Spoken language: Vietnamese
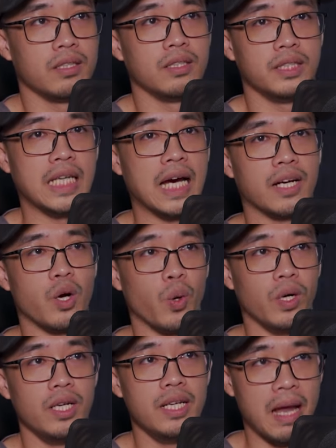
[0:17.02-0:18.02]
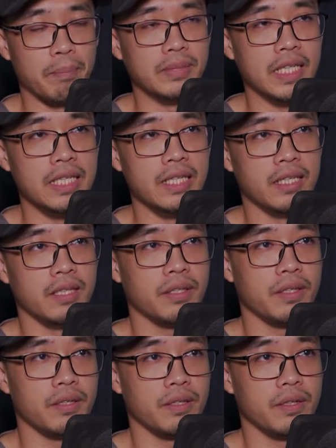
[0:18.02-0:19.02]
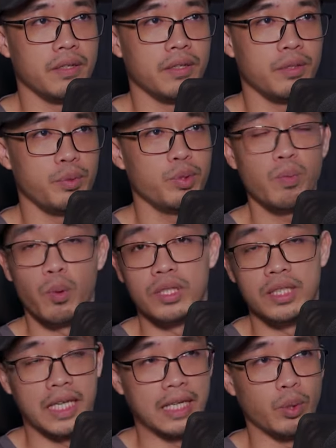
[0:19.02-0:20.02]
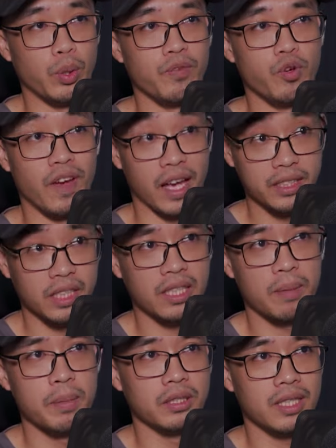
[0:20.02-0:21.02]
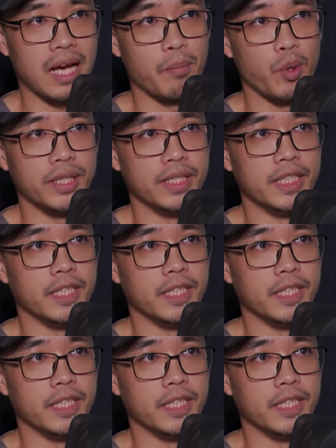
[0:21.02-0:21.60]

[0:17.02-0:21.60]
Ra khỏi Lam Ti. Chúc mọi người nghe truyện vui vẻ. Xin cảm ơn tất cả mọi người.